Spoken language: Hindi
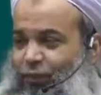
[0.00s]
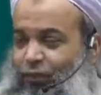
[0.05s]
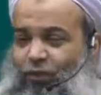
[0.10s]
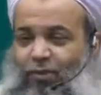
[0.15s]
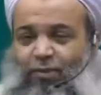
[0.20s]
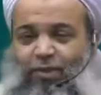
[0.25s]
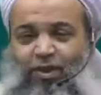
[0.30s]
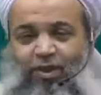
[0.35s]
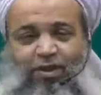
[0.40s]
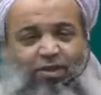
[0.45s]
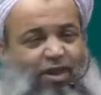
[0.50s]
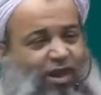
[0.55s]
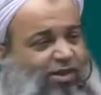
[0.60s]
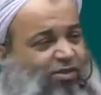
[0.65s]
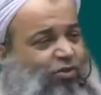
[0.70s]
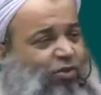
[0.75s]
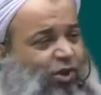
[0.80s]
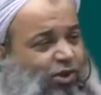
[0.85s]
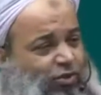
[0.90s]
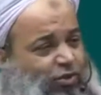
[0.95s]
तो ये मेरी
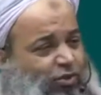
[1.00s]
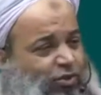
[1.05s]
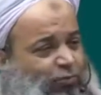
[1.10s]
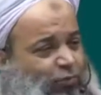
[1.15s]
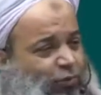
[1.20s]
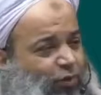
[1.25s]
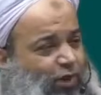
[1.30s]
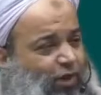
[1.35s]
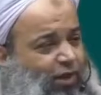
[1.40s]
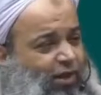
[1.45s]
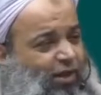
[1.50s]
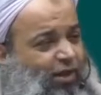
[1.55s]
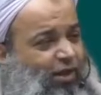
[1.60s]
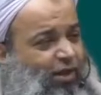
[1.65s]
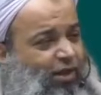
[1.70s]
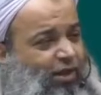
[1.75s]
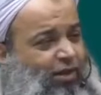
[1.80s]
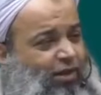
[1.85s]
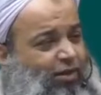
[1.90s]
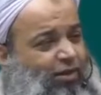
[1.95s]
जायज़ ख्वाहिश को पूरा
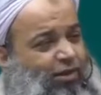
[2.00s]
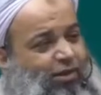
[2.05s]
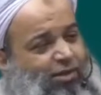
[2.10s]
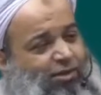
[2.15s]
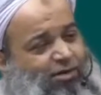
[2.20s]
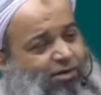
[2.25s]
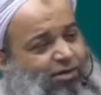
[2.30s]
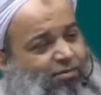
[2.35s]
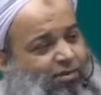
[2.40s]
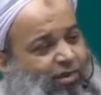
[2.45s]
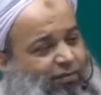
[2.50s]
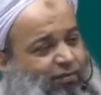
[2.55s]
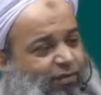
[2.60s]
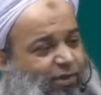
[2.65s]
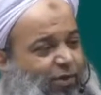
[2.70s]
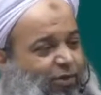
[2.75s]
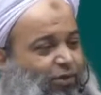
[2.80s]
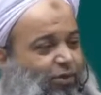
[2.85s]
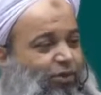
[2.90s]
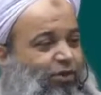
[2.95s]
करेगा इसकी
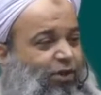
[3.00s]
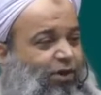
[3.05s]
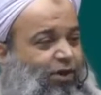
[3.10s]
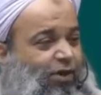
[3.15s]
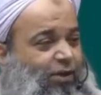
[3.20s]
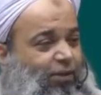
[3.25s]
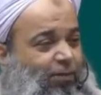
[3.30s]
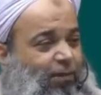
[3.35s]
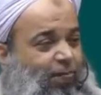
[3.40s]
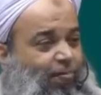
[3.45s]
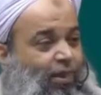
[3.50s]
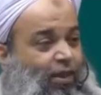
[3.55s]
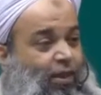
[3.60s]
मफफरत हो जाएगी